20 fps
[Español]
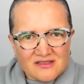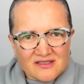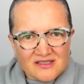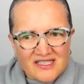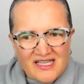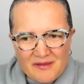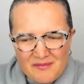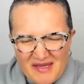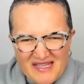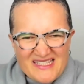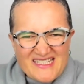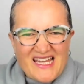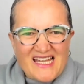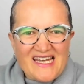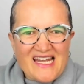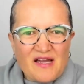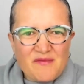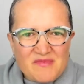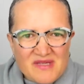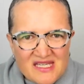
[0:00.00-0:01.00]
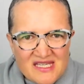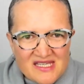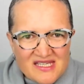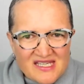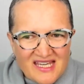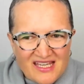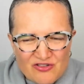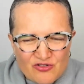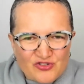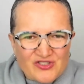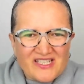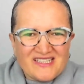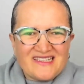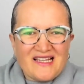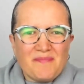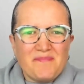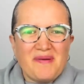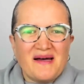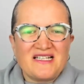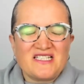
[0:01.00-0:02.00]
que me llene a mí, que yo
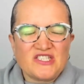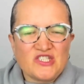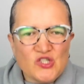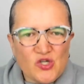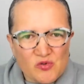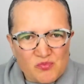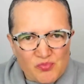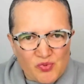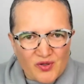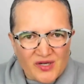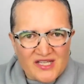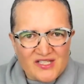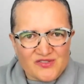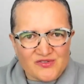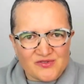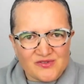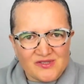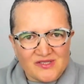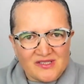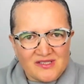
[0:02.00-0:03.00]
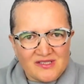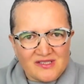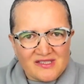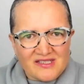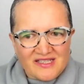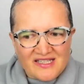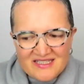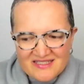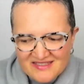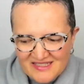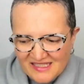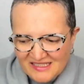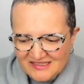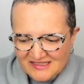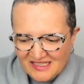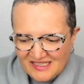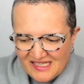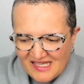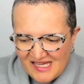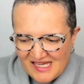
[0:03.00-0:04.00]
sienta pasión por ello, que
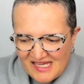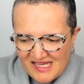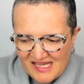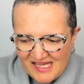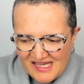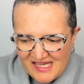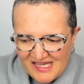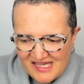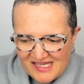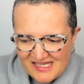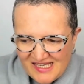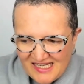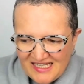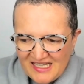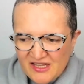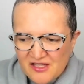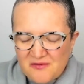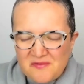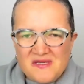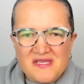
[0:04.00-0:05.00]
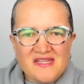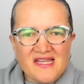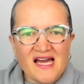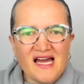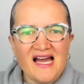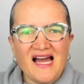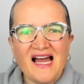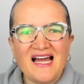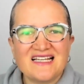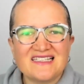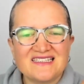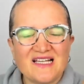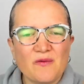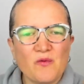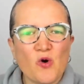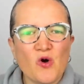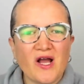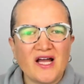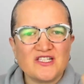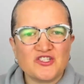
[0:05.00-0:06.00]
sienta que, que le di vida a esa
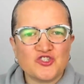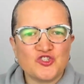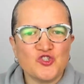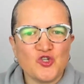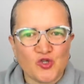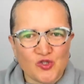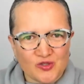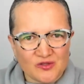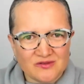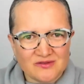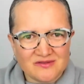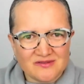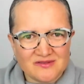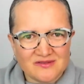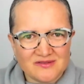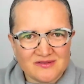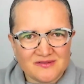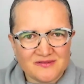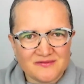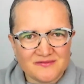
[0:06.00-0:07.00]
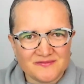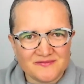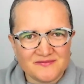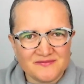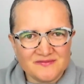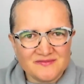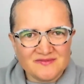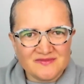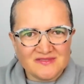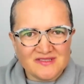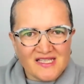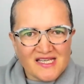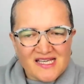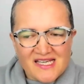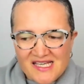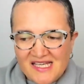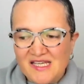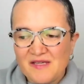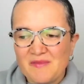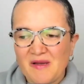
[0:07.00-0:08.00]
vocación.
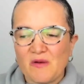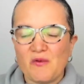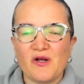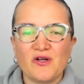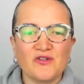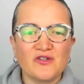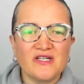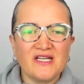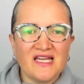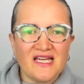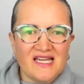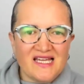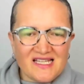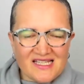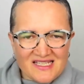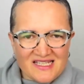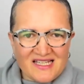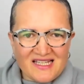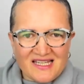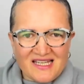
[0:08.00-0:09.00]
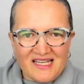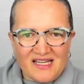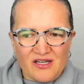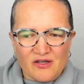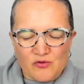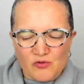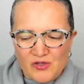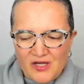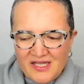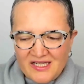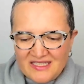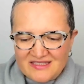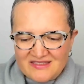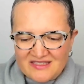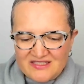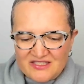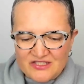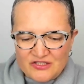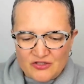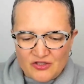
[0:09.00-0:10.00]
Y me acuerdo que, que, una de las
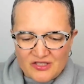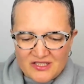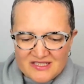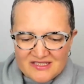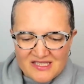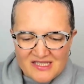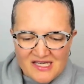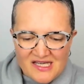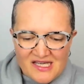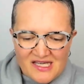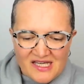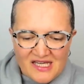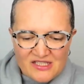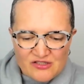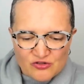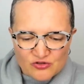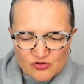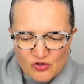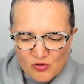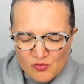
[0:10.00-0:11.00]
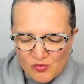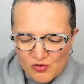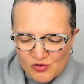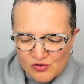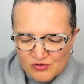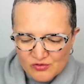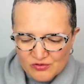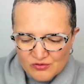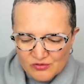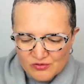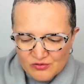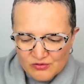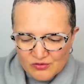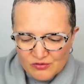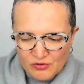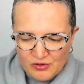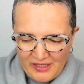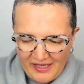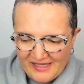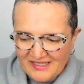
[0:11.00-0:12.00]
decisiones que yo tomo,
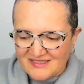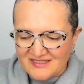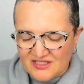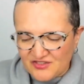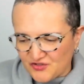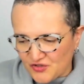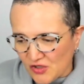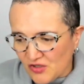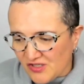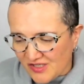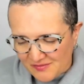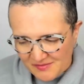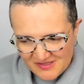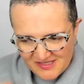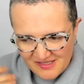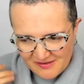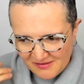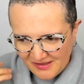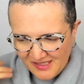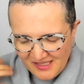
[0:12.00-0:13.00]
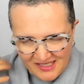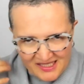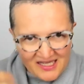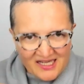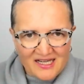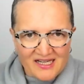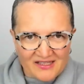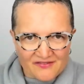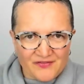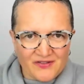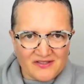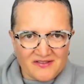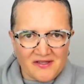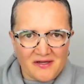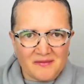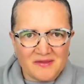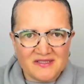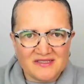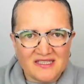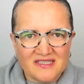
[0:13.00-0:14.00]
o, la decisión que me lleva a
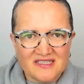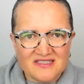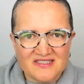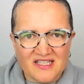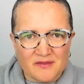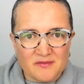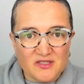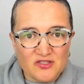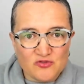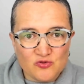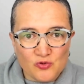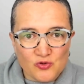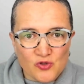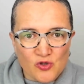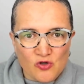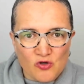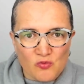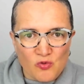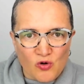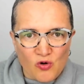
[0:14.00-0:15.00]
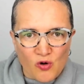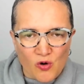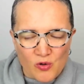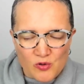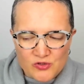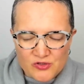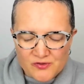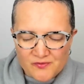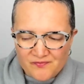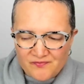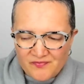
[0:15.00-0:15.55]
efectivamente iniciar mi estudio como coach,